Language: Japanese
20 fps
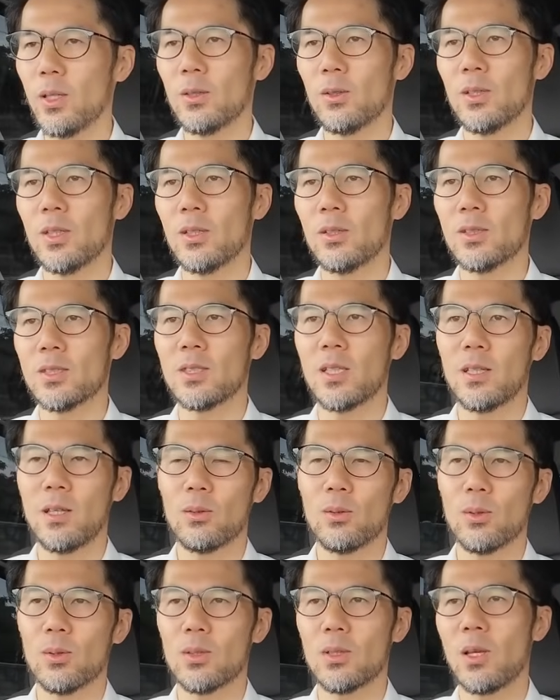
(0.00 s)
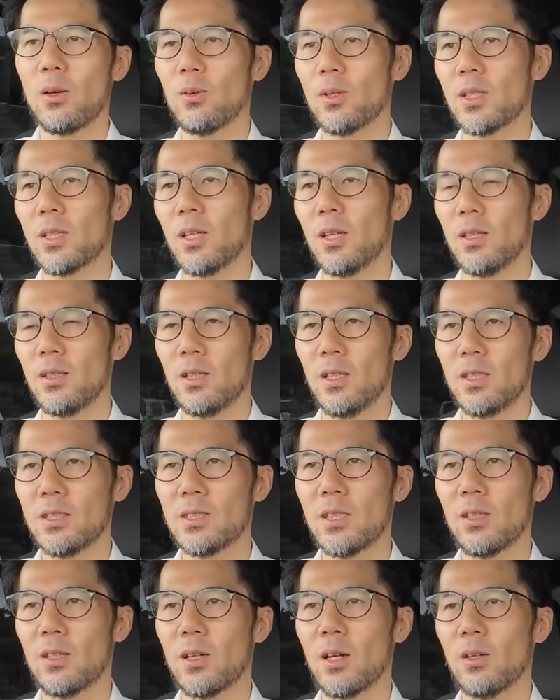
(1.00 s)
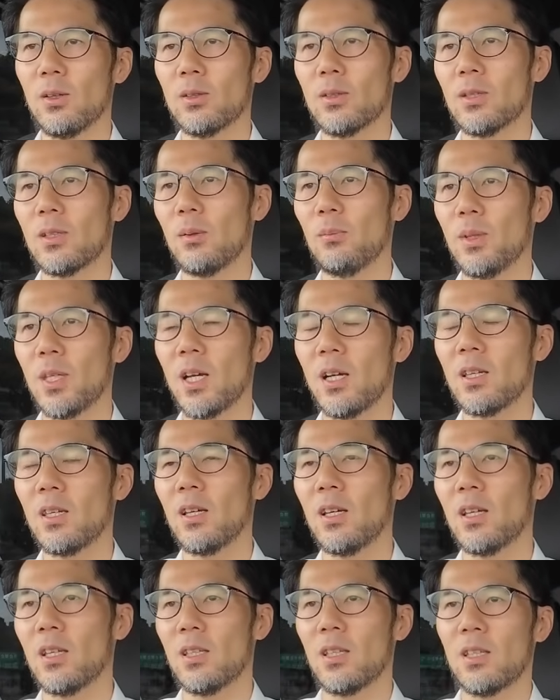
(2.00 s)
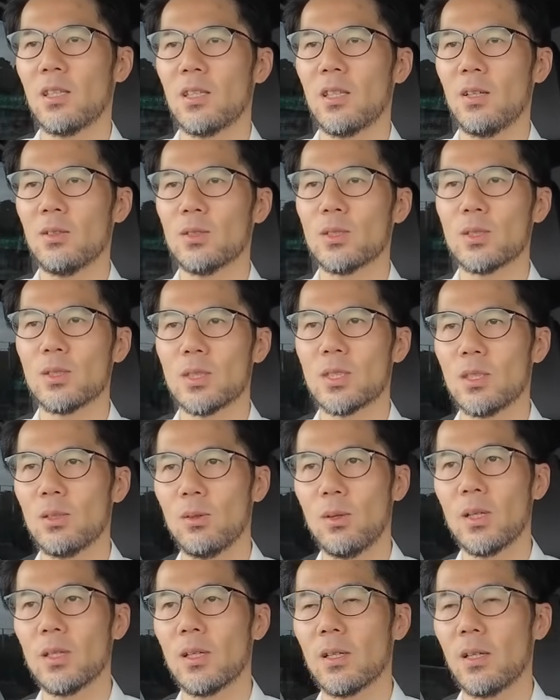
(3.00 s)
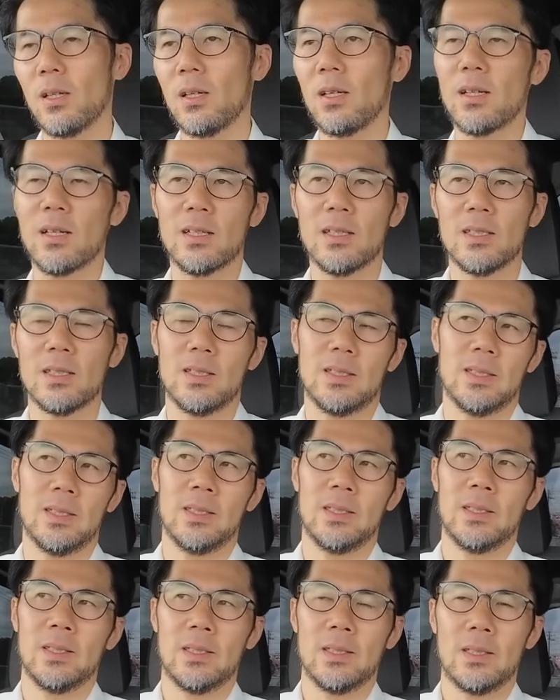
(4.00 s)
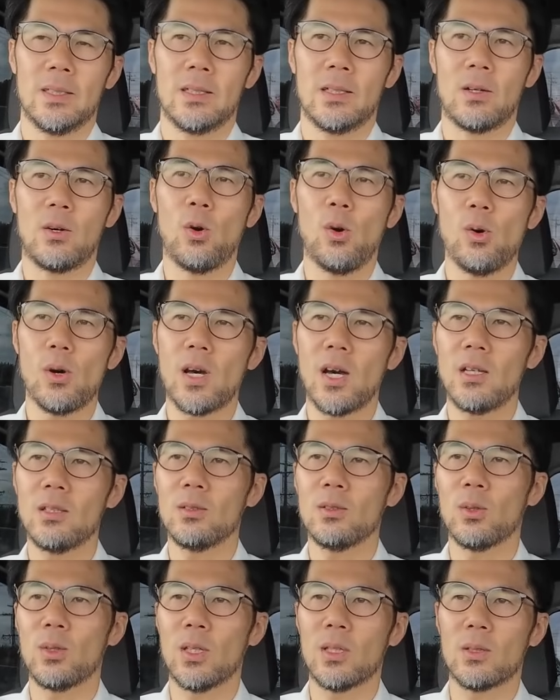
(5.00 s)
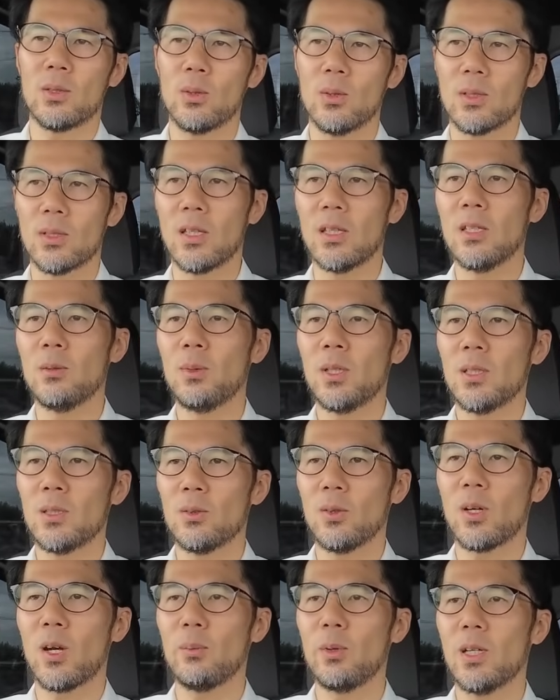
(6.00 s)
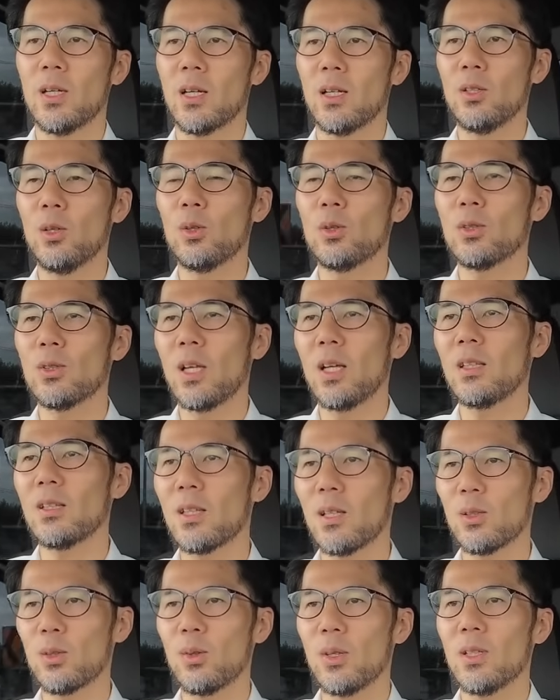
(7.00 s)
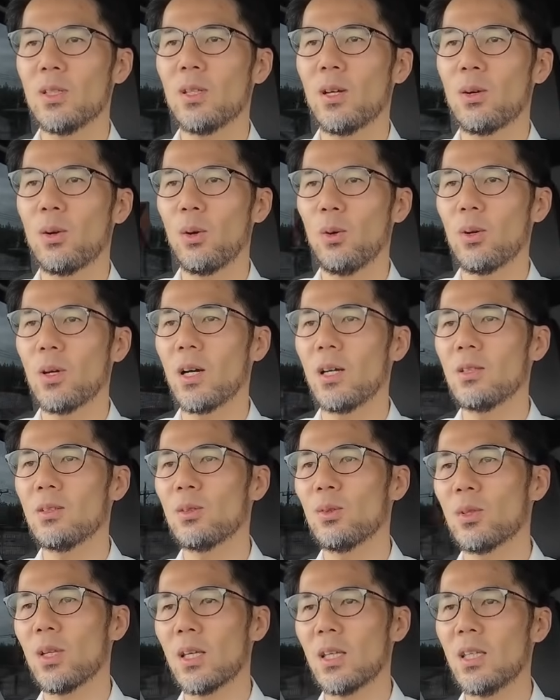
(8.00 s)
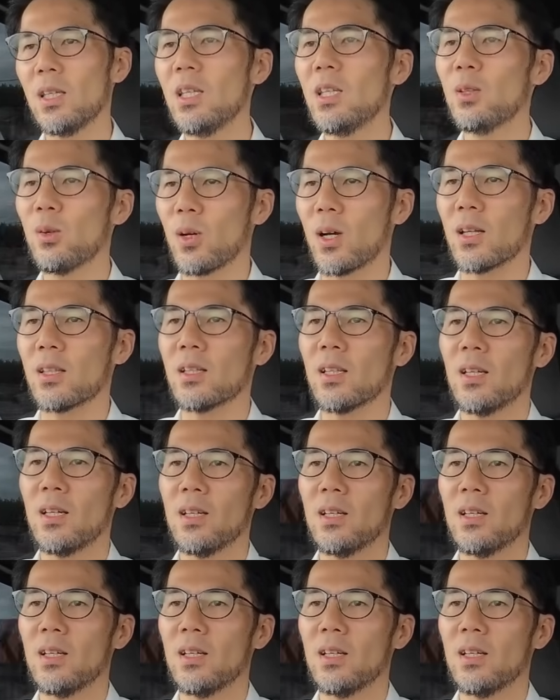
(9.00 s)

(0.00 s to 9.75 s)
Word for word: ワイトニングしてデコルテをきれいにエステに通って磨き上げてきた美しいお肌が好感度で撮って今のカメラが良くなったとはいえ好感度でいいのか